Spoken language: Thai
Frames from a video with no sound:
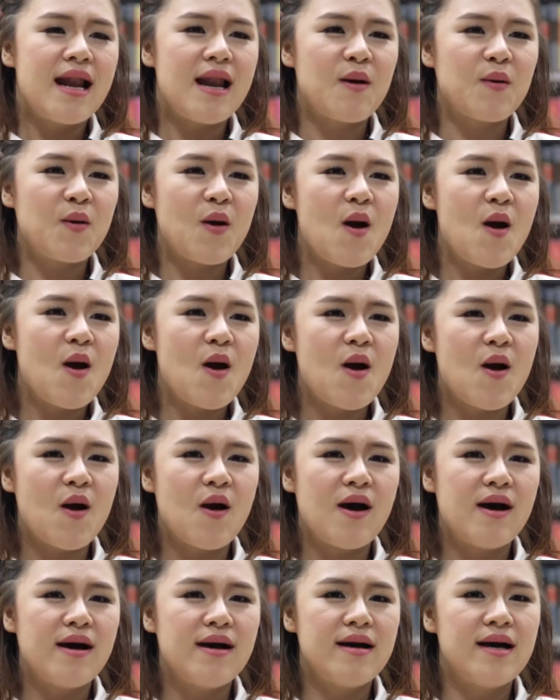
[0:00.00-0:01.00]
แล้วก็
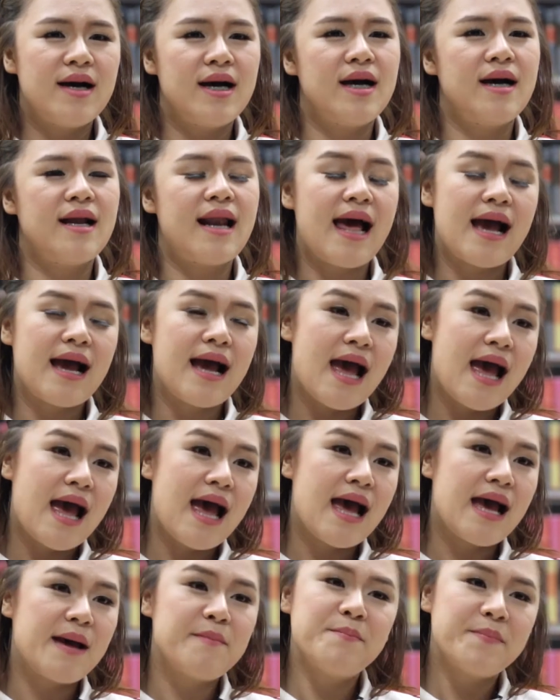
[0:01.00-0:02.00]
ราคา
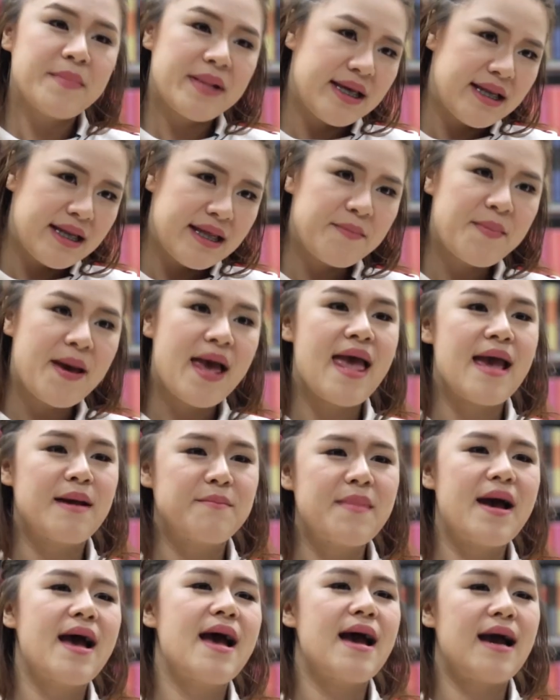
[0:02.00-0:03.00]
ไม่ได้แพง
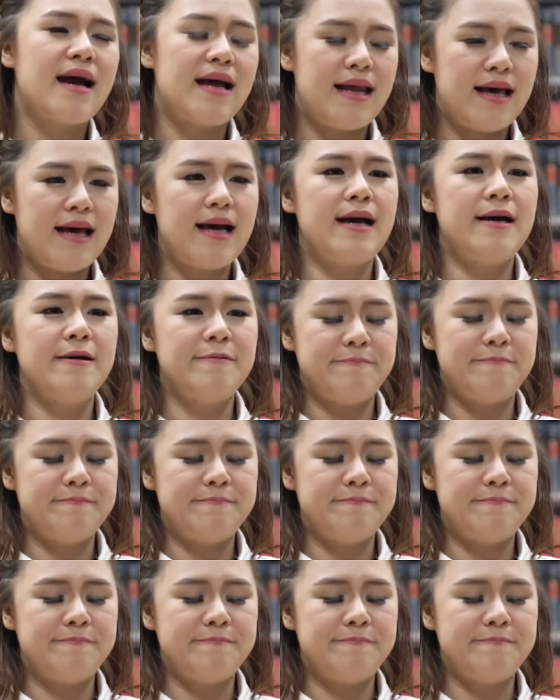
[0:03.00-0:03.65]
มากนะคะ